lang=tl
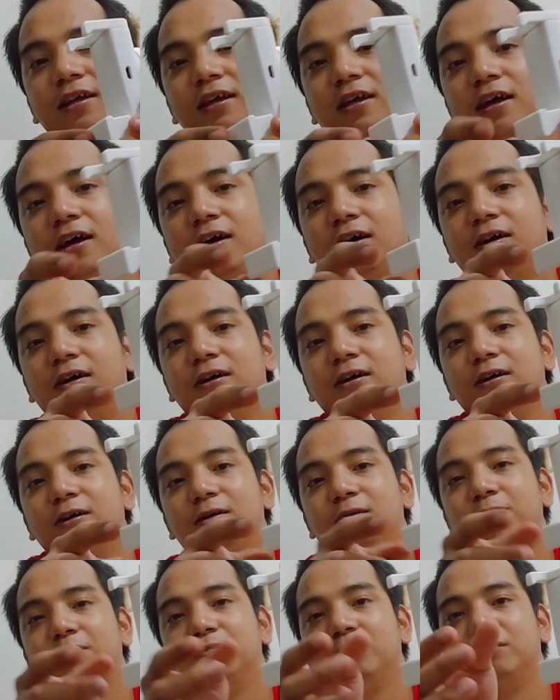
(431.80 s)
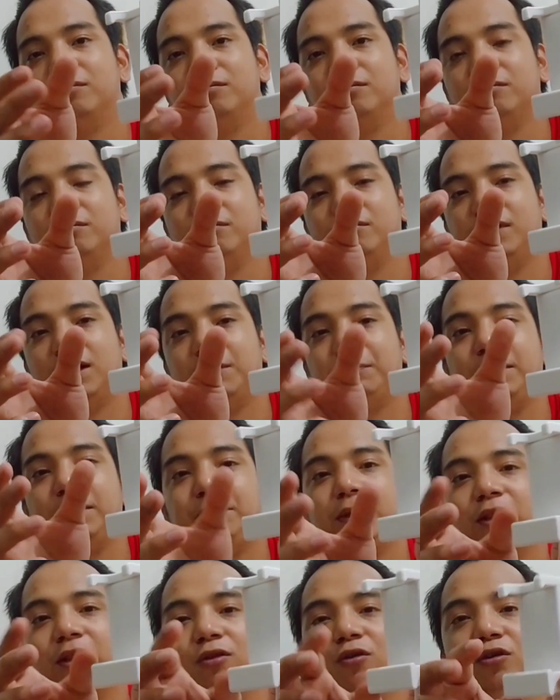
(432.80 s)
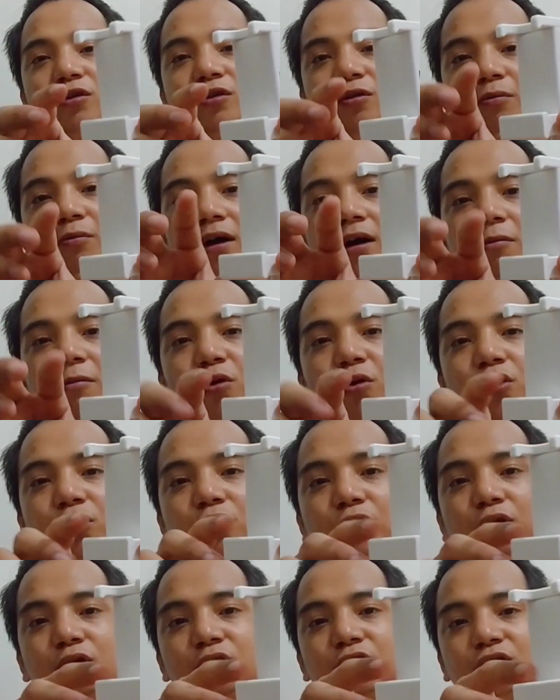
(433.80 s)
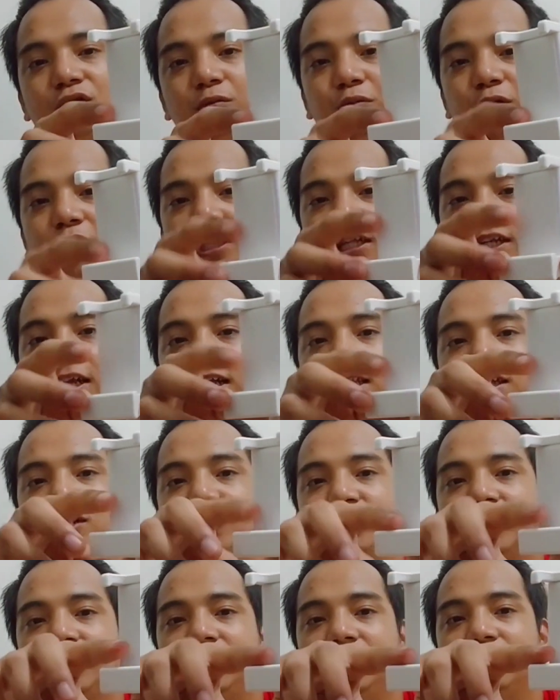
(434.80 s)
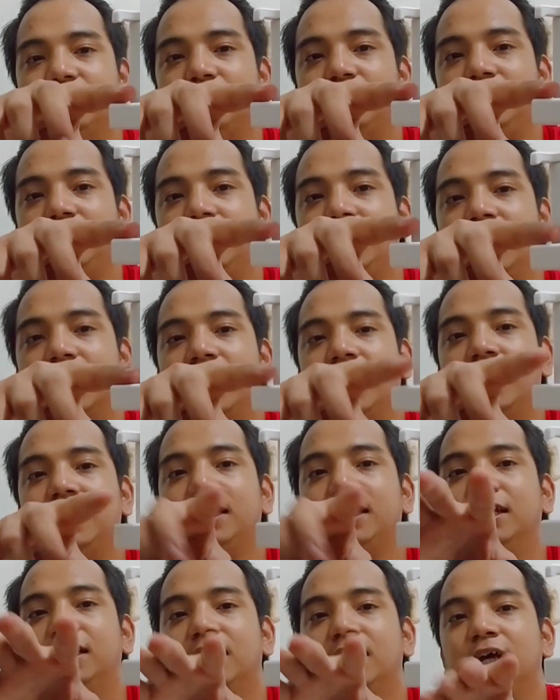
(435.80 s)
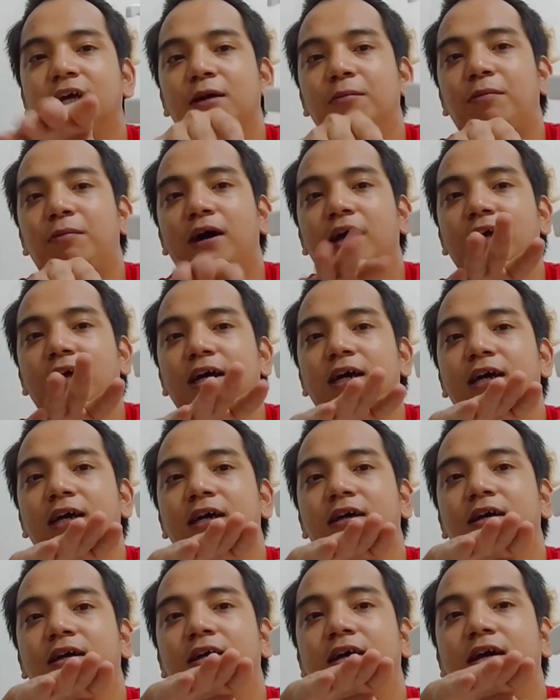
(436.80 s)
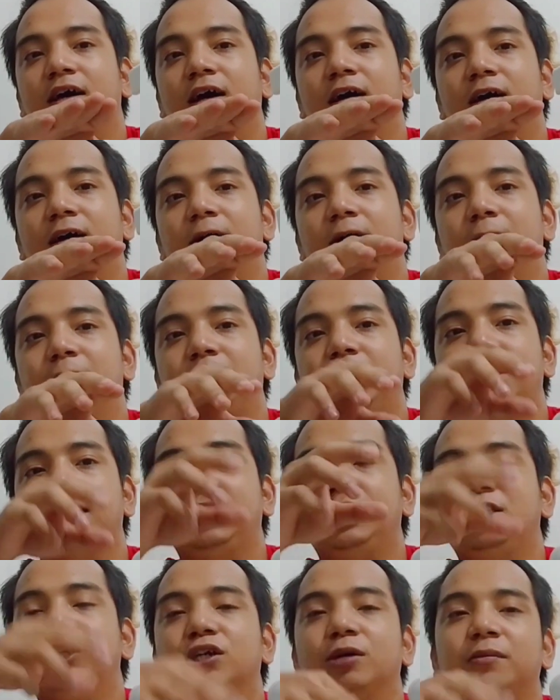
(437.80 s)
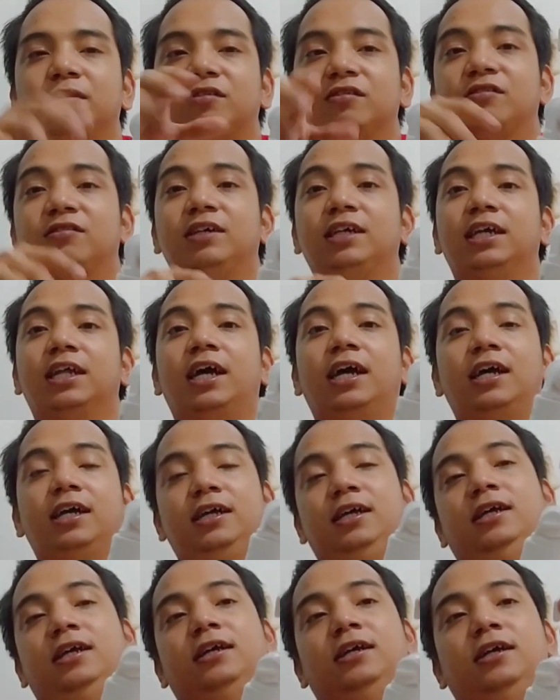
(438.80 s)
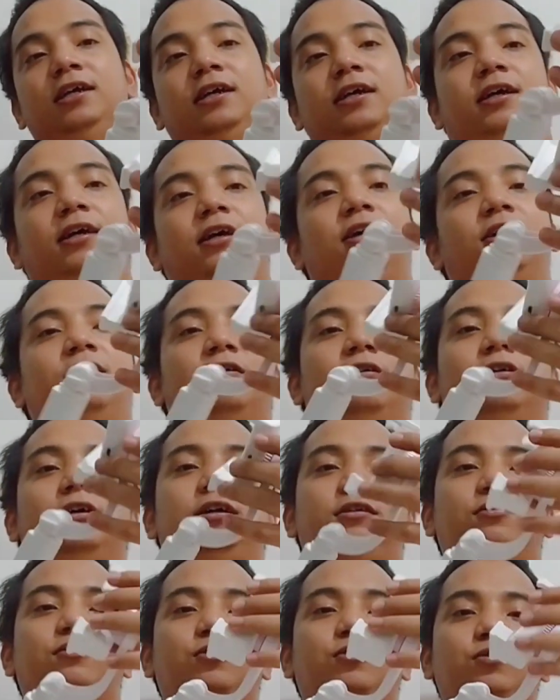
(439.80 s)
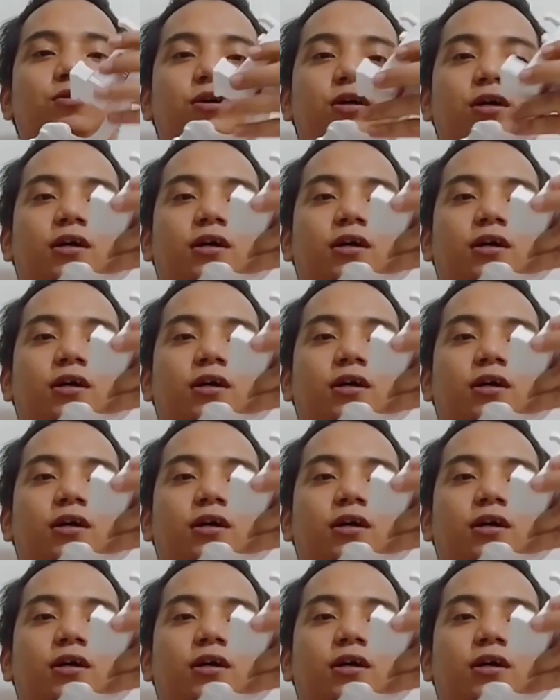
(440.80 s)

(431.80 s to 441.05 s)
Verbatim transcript: um napipindot yung mga button. So, pwede natin siya dito ilagay para um, hindi siya masisira. Okay. So,